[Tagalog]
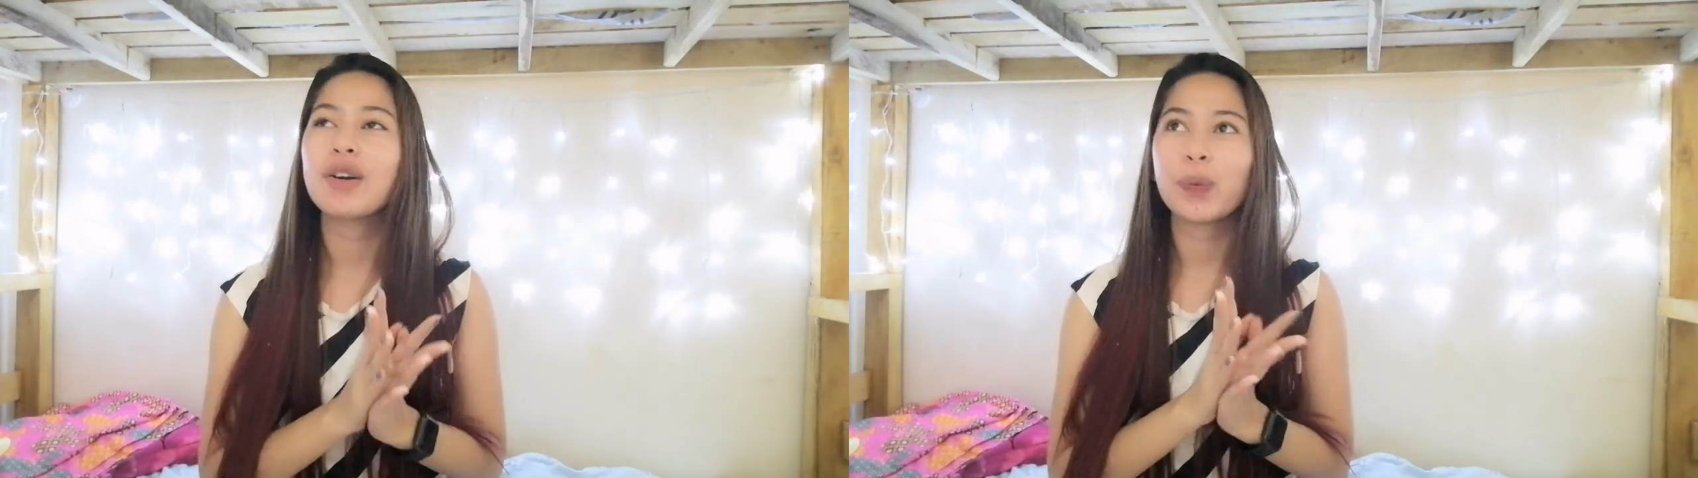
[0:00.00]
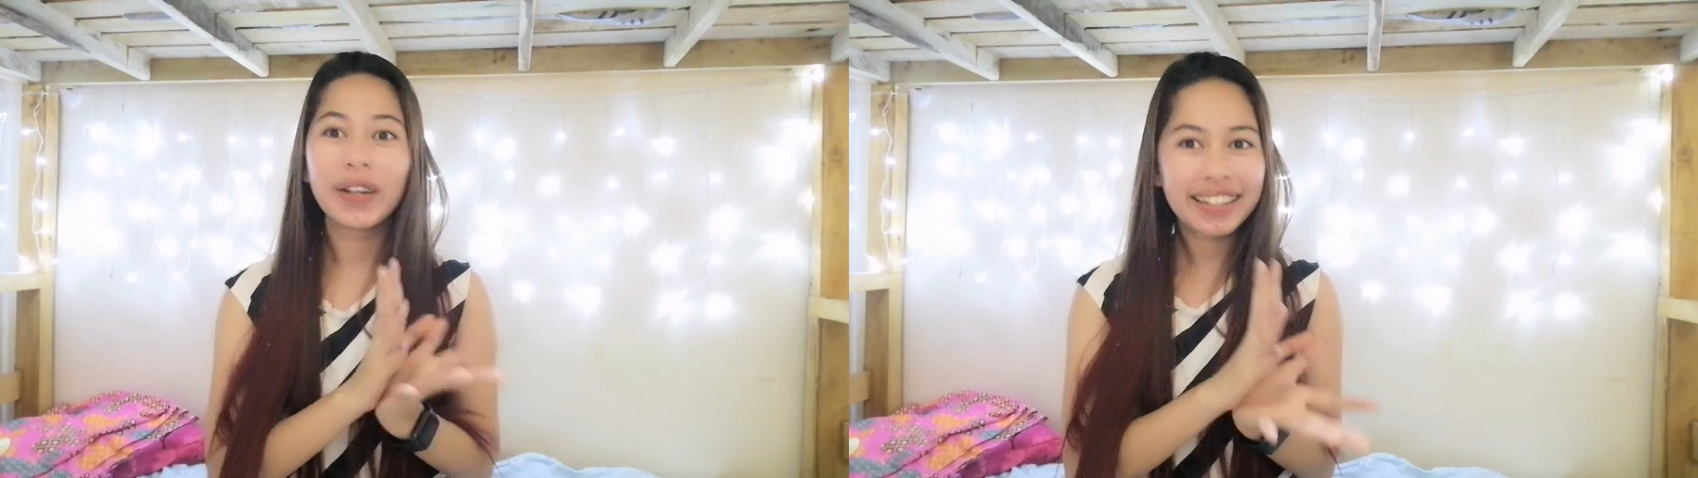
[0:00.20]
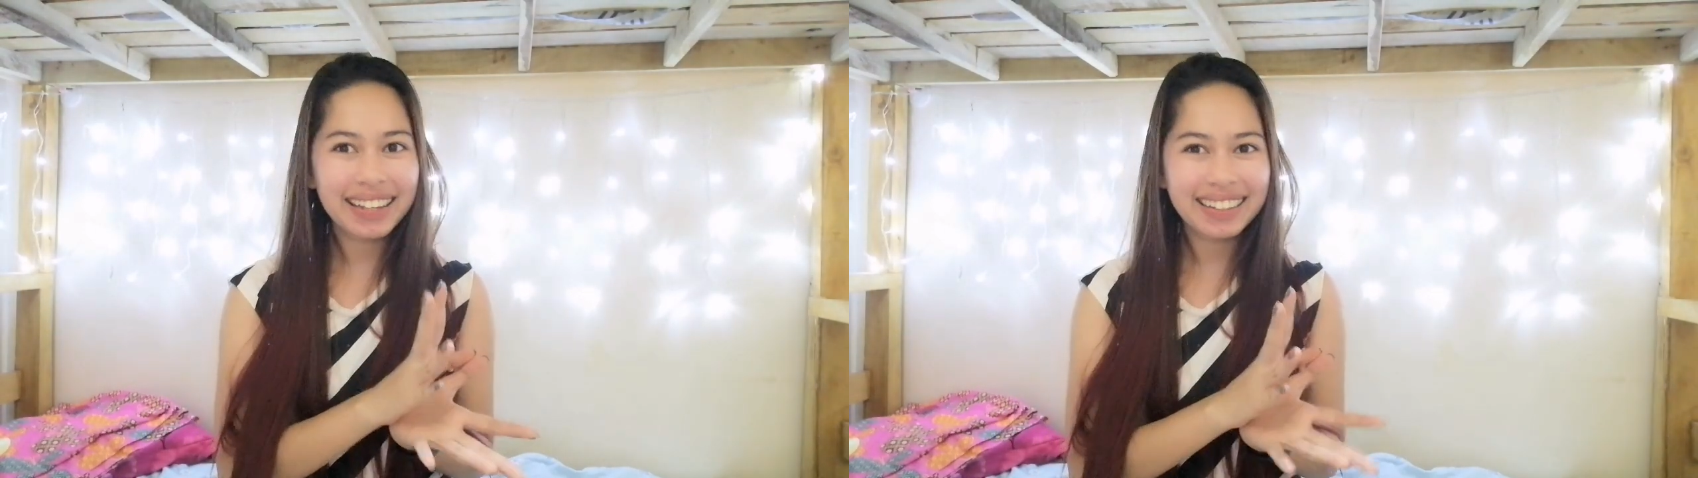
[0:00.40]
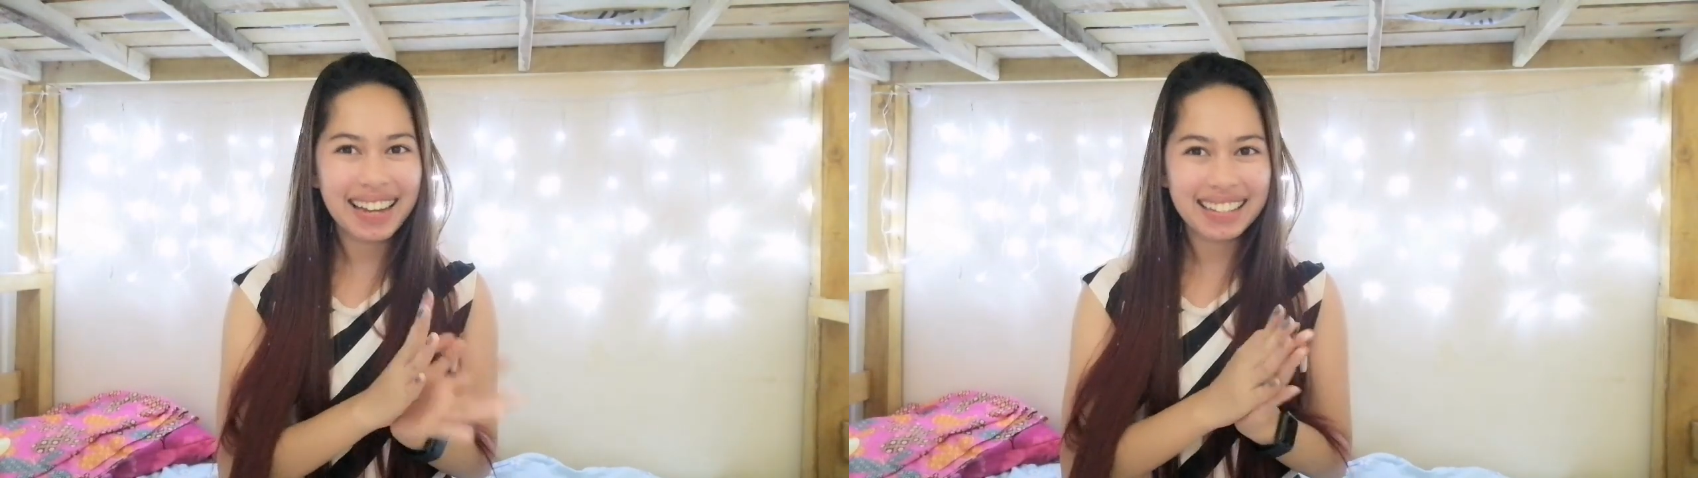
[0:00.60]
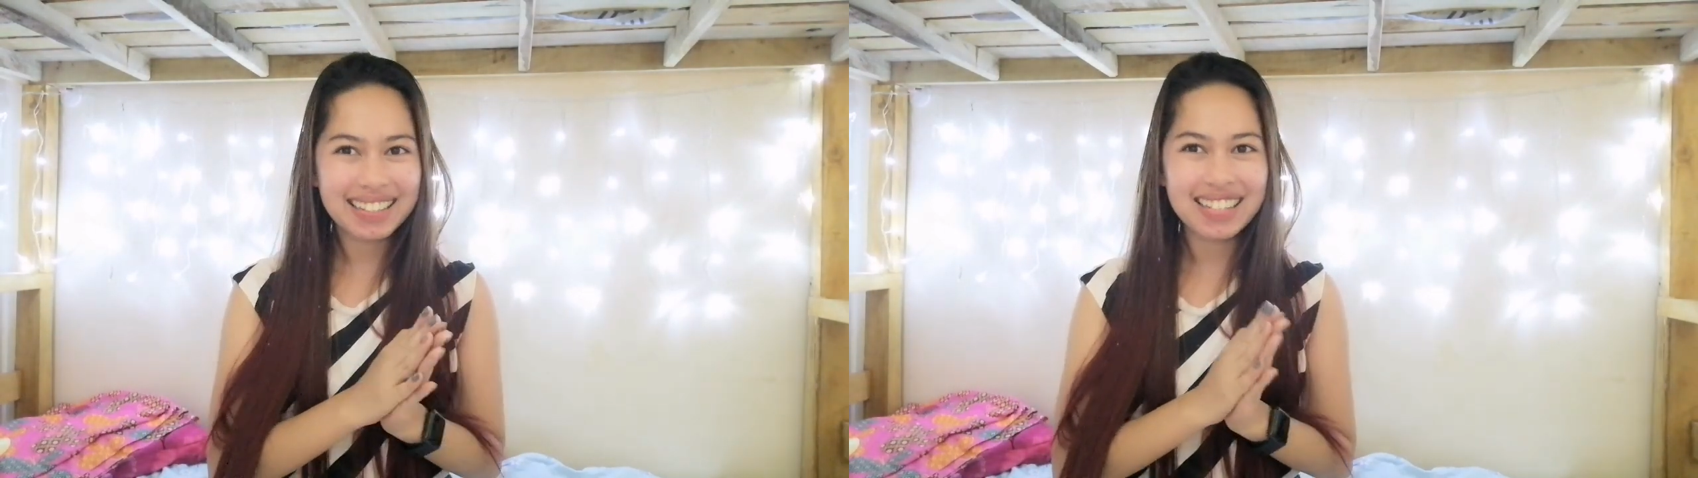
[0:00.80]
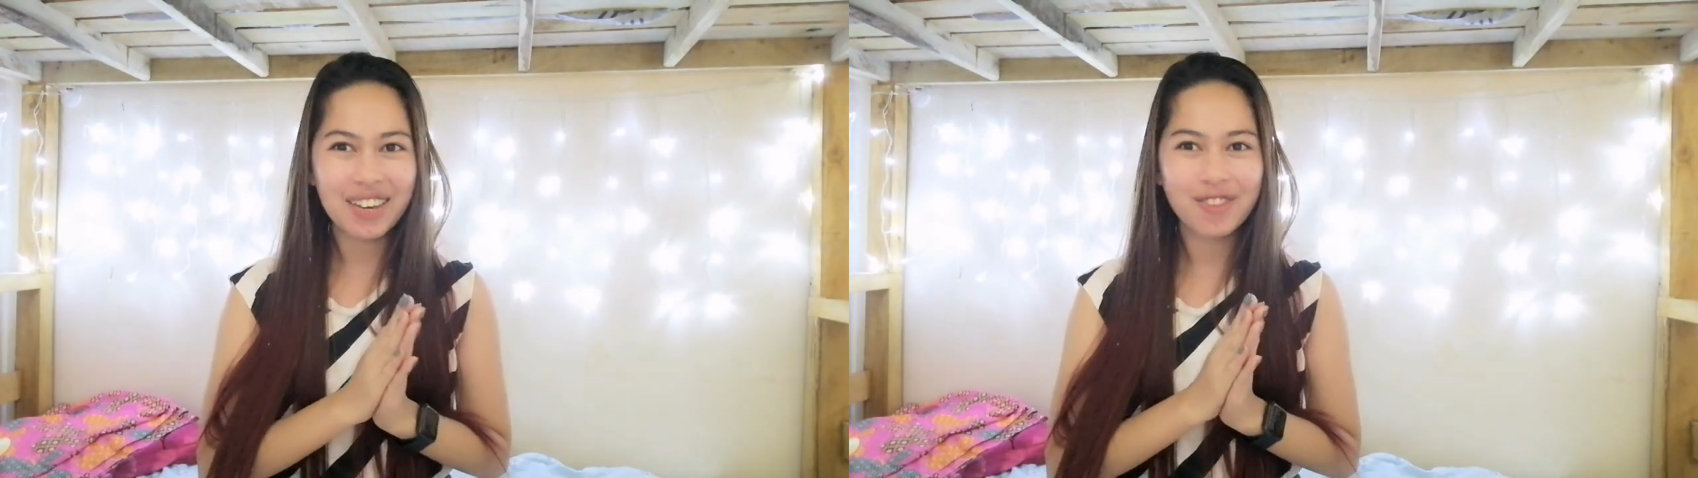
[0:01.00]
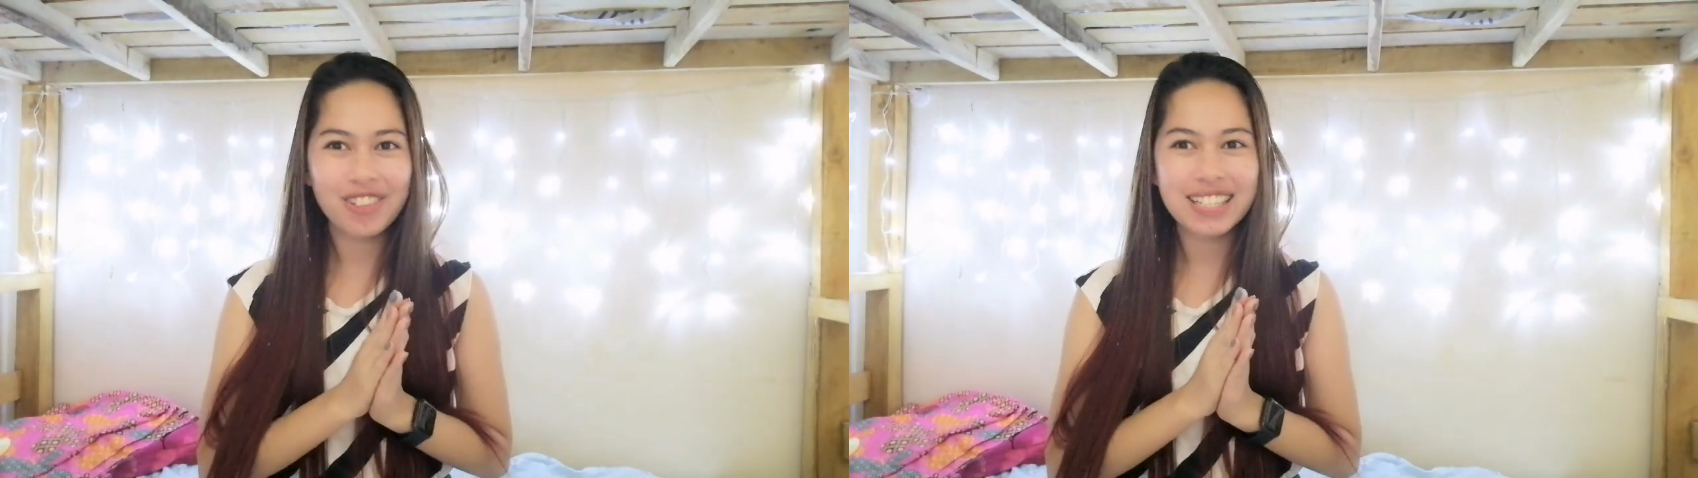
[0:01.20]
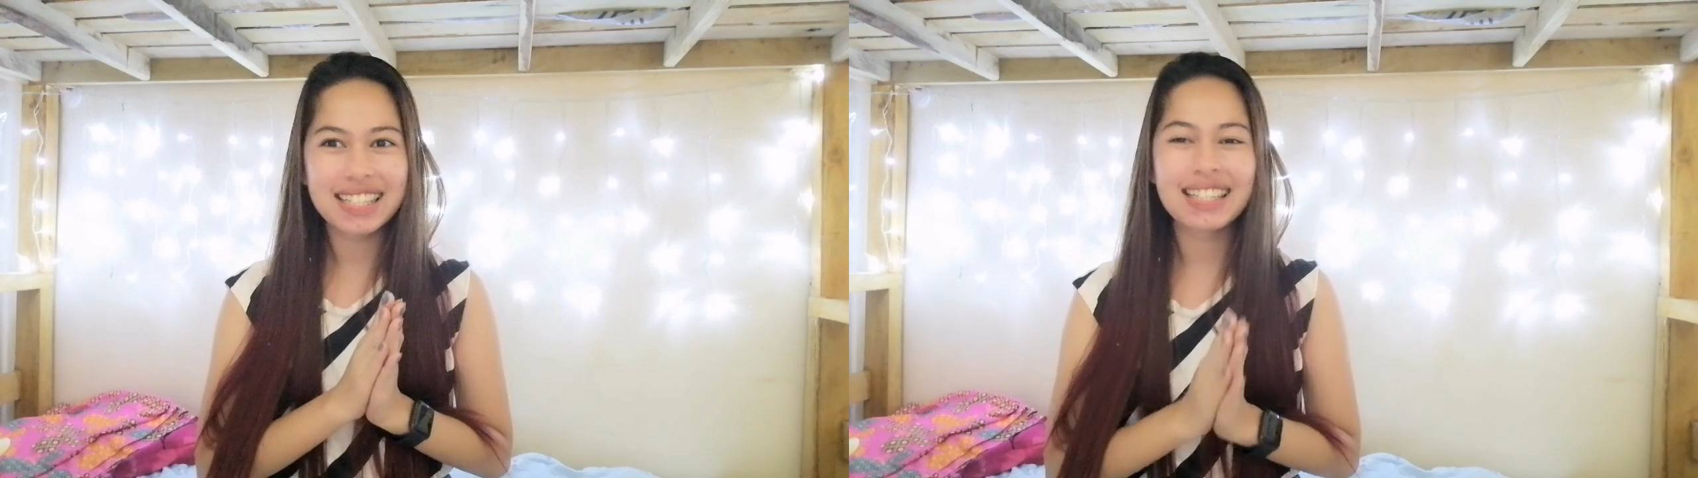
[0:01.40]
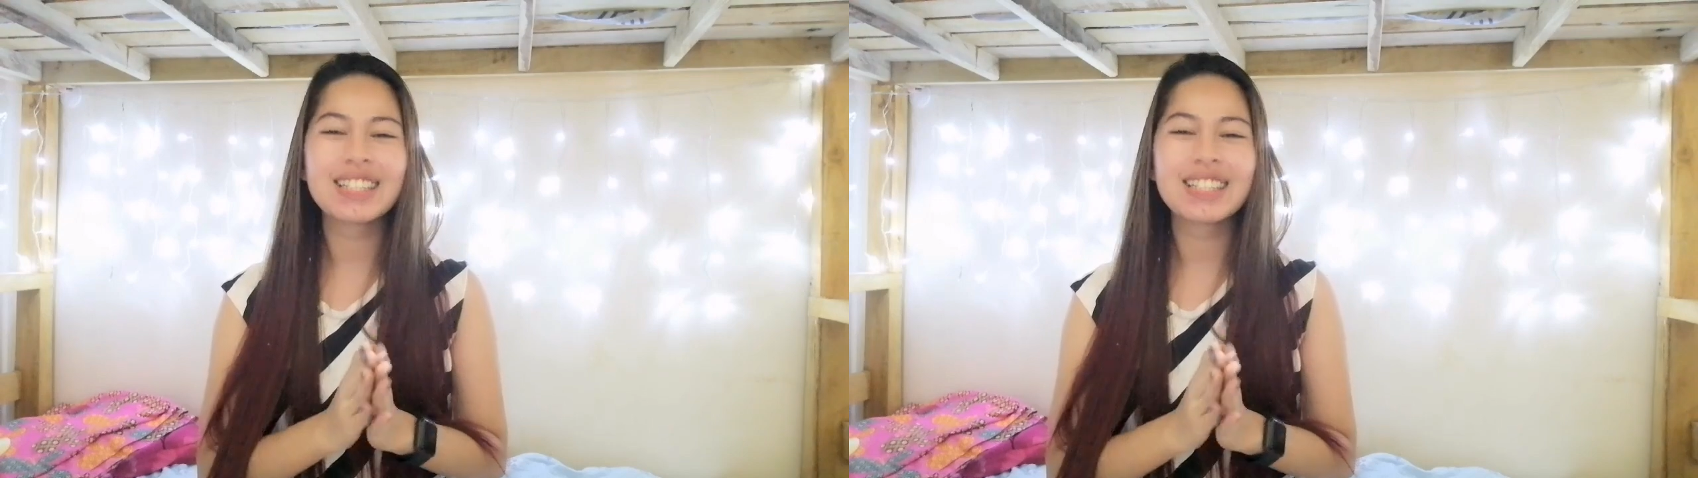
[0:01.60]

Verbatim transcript: weekend natin sa MBC,